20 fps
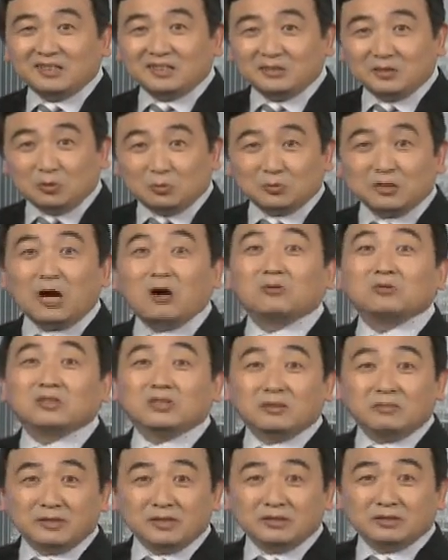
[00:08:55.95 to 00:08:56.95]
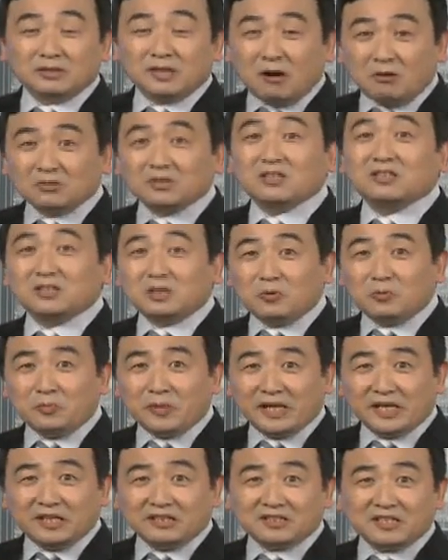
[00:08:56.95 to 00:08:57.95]
有道德吗？道德都
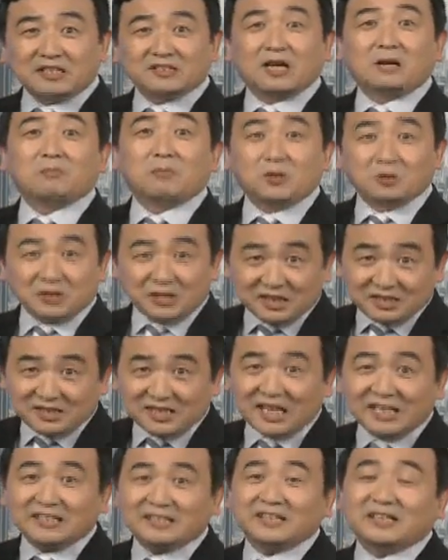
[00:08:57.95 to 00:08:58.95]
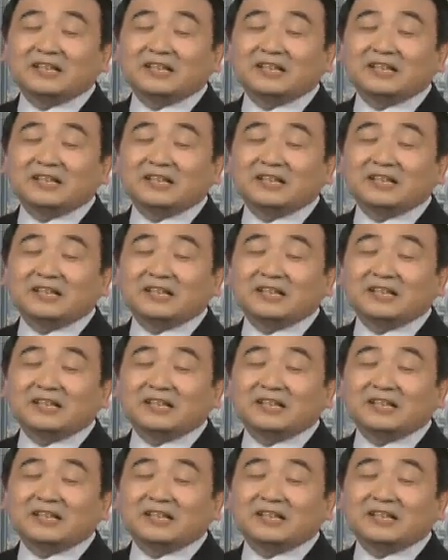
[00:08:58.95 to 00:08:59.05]
没了，上哪儿猫底线呢？